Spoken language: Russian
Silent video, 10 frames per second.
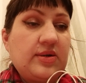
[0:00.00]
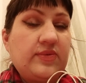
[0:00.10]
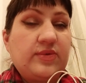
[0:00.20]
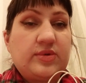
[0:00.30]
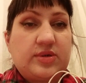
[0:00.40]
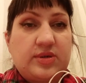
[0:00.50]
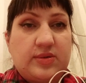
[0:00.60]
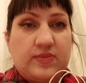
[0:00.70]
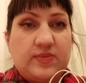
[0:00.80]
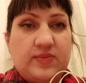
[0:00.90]
Вот.
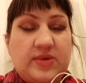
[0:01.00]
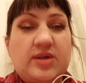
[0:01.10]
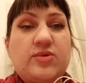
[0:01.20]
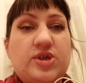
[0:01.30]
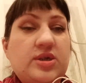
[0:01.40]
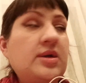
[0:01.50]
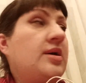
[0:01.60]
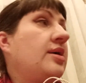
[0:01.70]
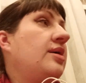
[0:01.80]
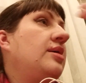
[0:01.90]
Короче,
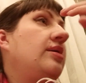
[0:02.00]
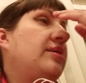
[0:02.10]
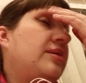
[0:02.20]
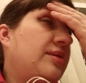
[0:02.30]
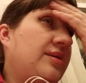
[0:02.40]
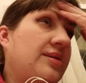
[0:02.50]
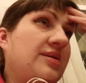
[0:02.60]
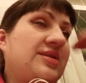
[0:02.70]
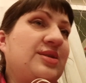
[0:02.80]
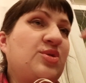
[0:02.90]

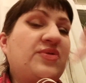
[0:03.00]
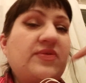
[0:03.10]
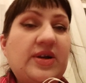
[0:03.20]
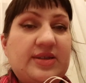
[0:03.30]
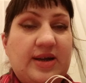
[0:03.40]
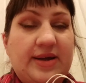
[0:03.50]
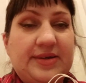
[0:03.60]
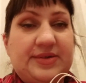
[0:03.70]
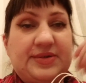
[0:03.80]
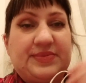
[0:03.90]
э, делов
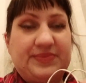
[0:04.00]
хватает.